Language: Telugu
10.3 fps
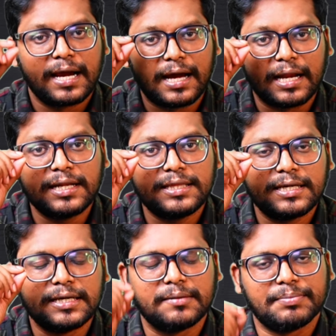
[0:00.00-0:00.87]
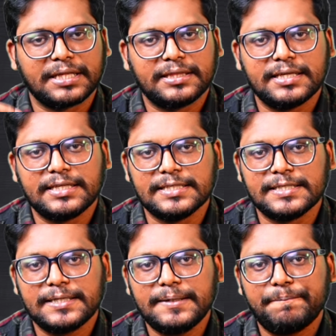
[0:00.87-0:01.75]
కళ్ళ దగ్గర
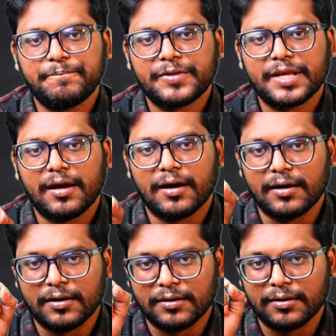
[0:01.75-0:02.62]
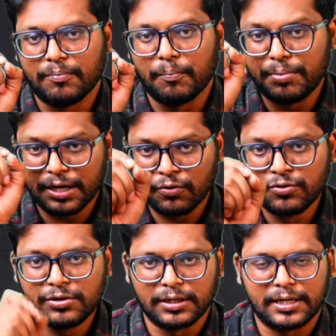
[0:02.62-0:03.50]
ప్రత్యేకించి
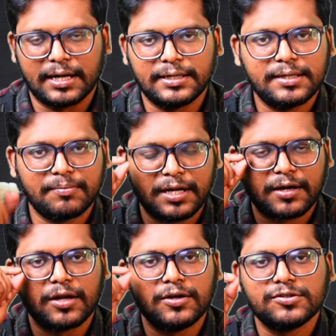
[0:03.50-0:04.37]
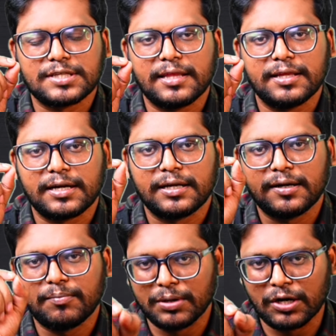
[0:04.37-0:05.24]
బ్రౌన్ అంటే మన కళ్ళు
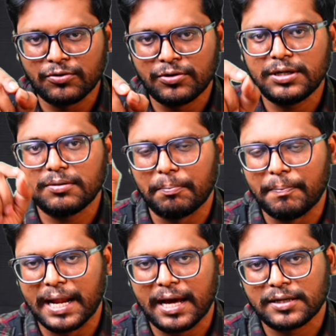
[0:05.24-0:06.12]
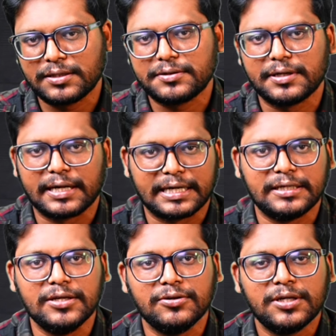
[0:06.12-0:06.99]
సాధారణంగా బ్రౌన్ బ్లాక్
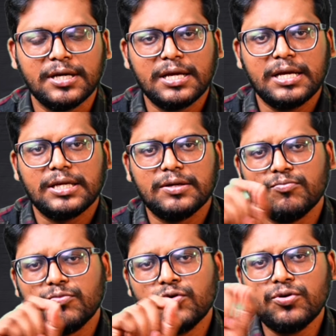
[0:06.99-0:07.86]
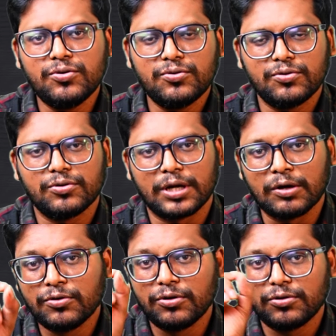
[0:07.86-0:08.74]
రెడ్ ఈ మూడు
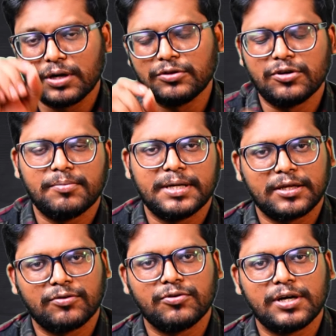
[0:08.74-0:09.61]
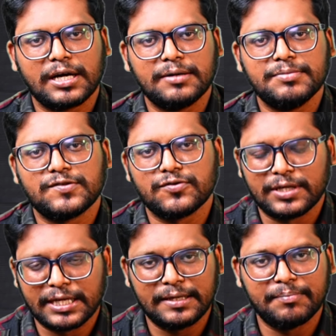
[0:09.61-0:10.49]
రంగులు అందులో మనకి ఎక్కువగా
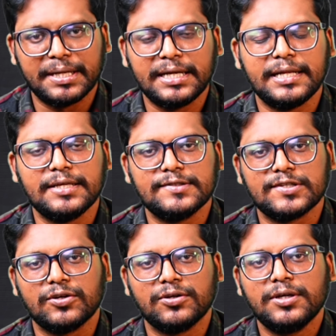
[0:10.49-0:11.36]
కనిపిస్తుంటాయి ఈ పెయింటింగ్స్లో